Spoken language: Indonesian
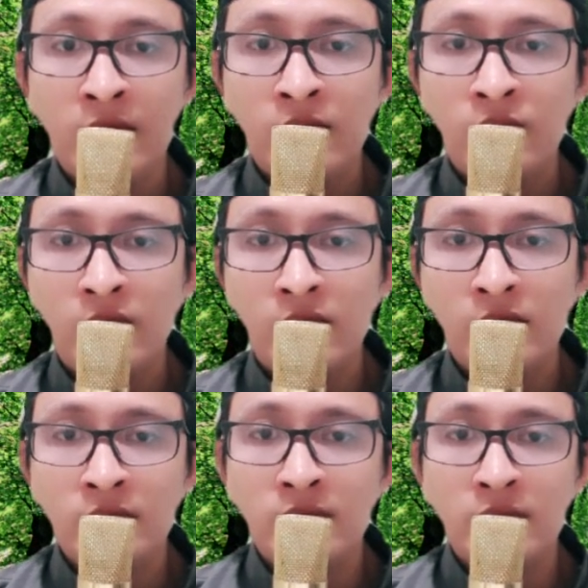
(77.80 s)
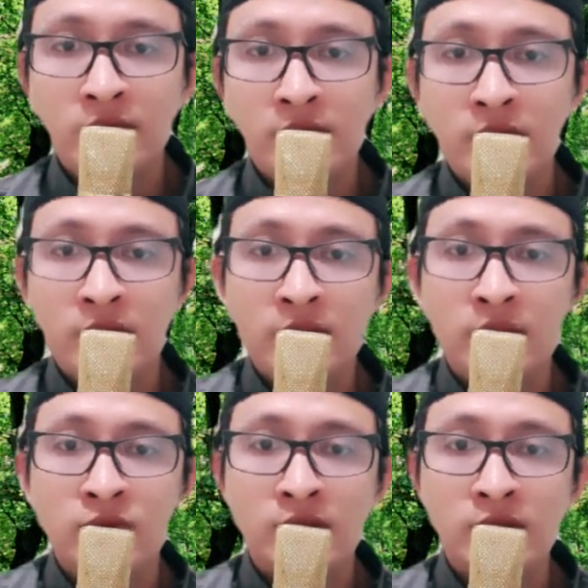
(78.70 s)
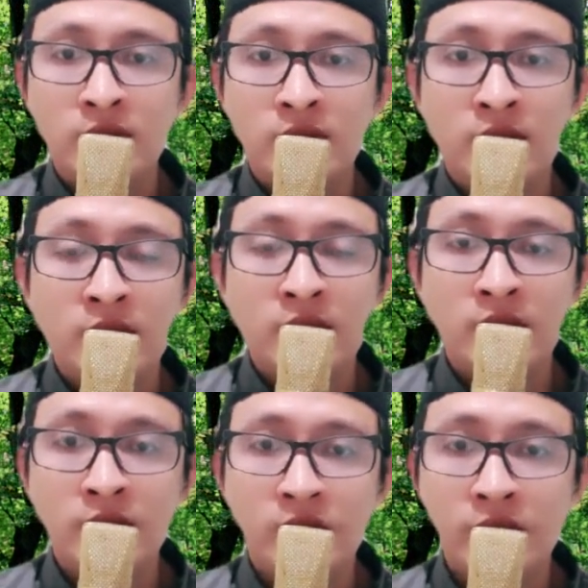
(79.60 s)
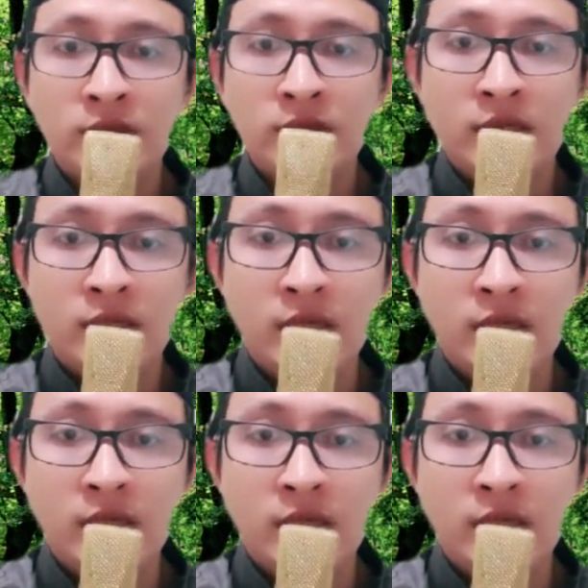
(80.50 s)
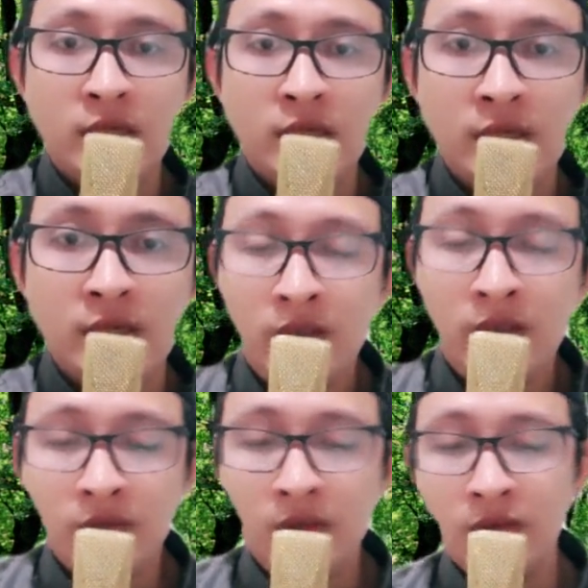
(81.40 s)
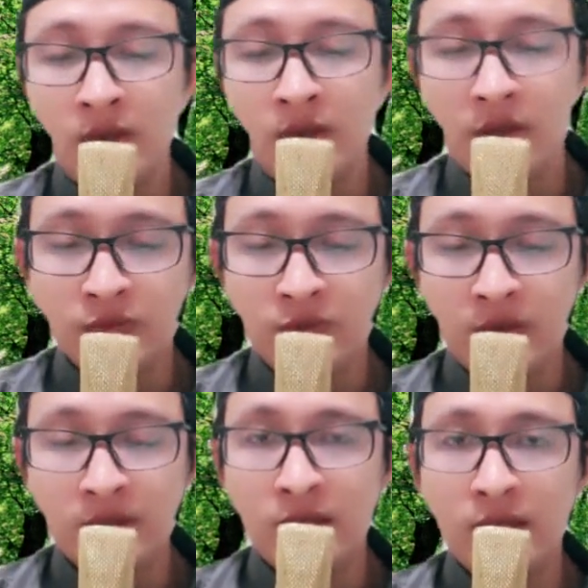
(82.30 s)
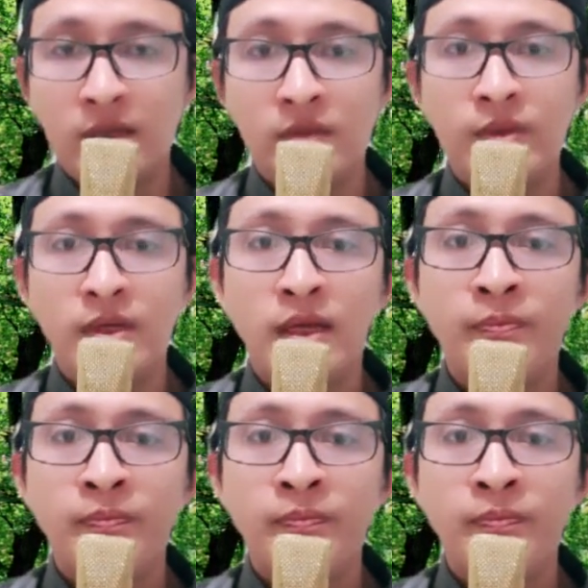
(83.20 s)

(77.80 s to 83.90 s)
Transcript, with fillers: Wa anta taj'alul hazna idha syi'ta sahla. La hawla wa la quwata illa billah.